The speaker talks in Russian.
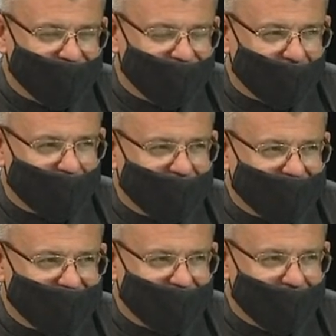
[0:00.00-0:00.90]

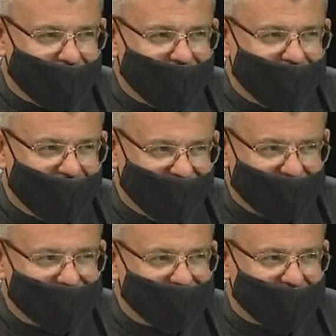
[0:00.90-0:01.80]
информация
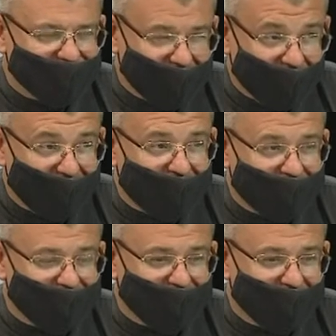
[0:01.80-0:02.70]
религиоведческого
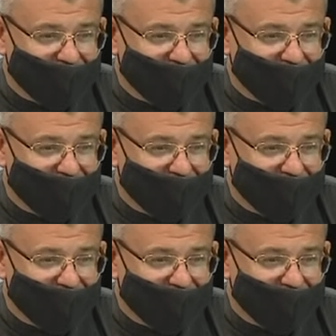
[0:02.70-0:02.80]
характера,